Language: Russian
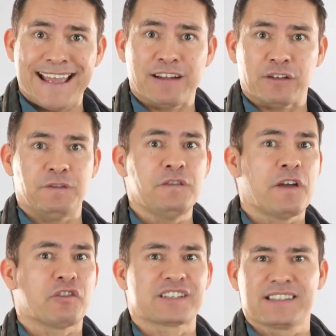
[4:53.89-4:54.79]
если
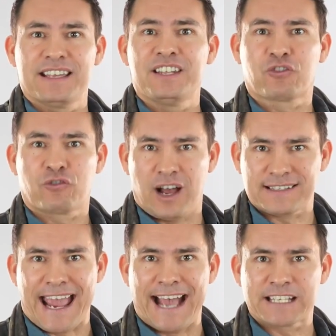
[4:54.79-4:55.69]
скользили по асфальту,
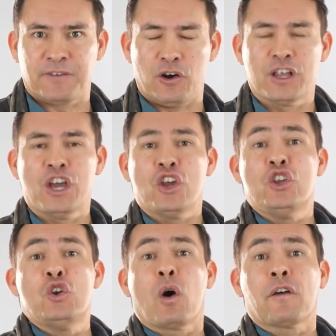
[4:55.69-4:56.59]
вы
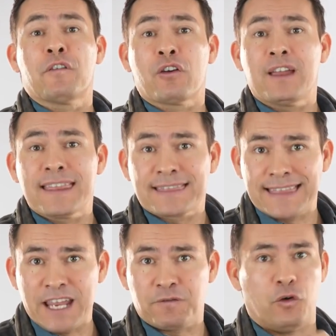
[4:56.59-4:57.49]
осознаете
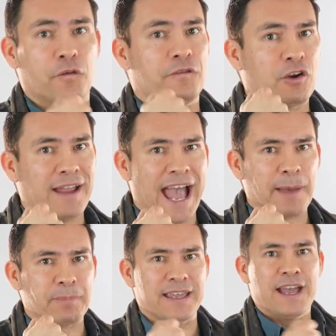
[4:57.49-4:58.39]
важность
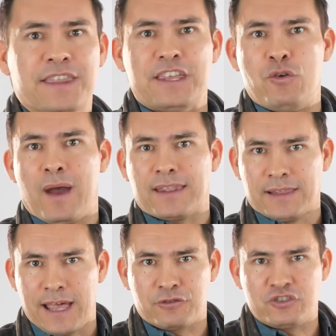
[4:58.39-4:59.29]
хорошей кожаной куртки,